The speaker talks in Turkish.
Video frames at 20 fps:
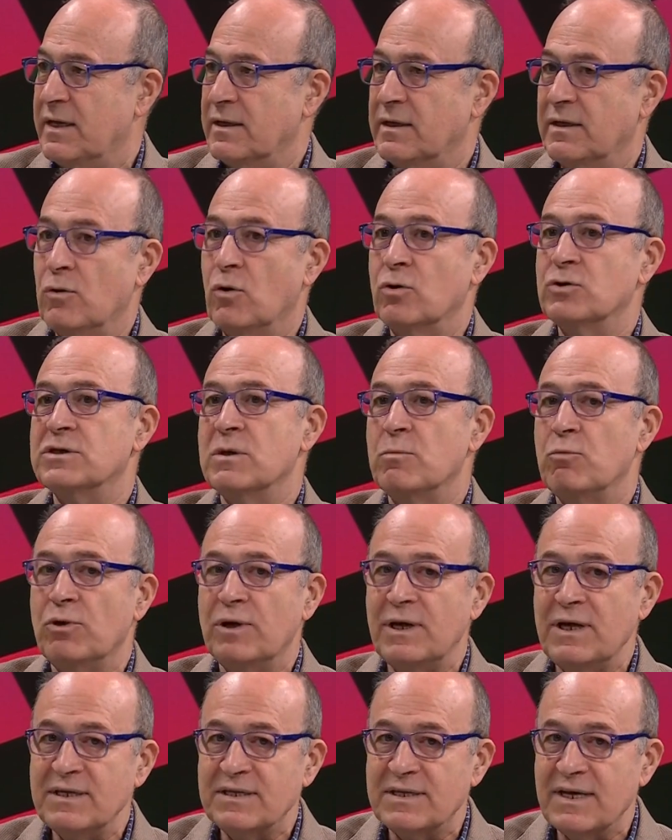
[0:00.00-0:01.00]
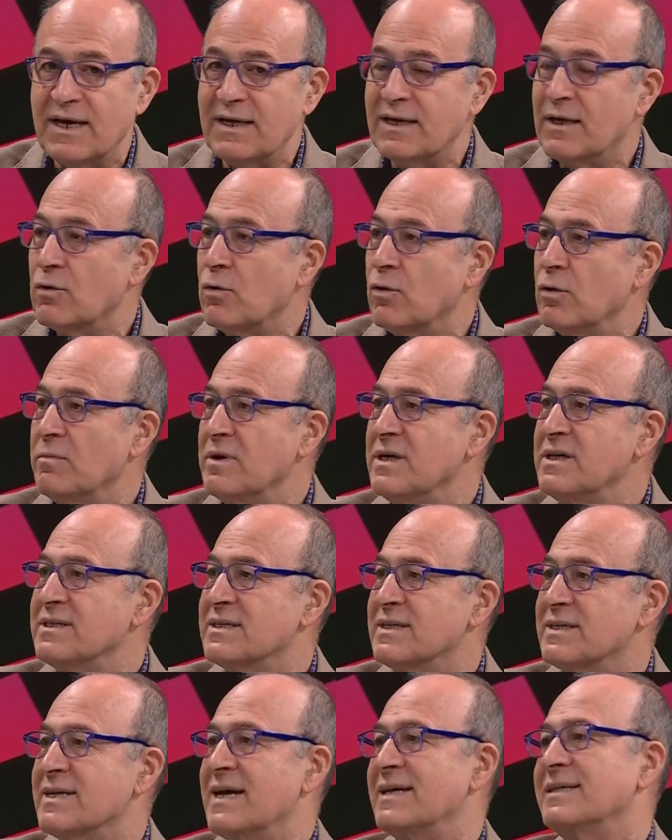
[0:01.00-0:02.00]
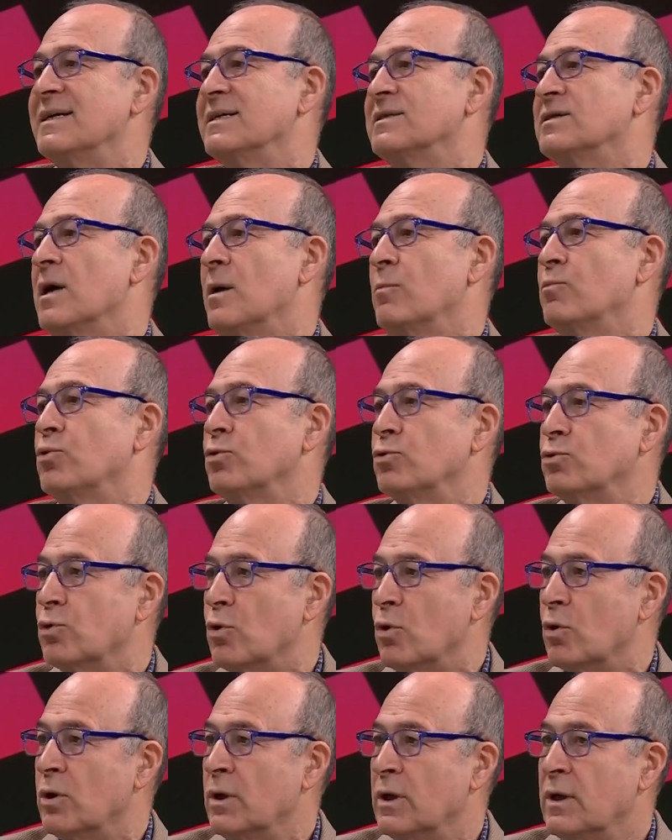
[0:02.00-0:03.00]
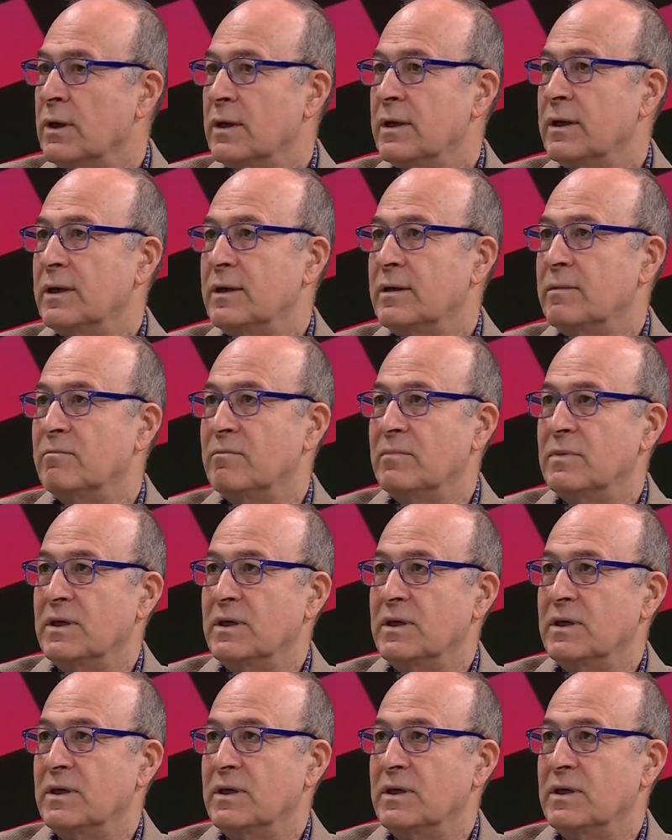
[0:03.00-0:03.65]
Tabii. Yoksa böyle hikayeler olmayınca zaten şampiyonluk e,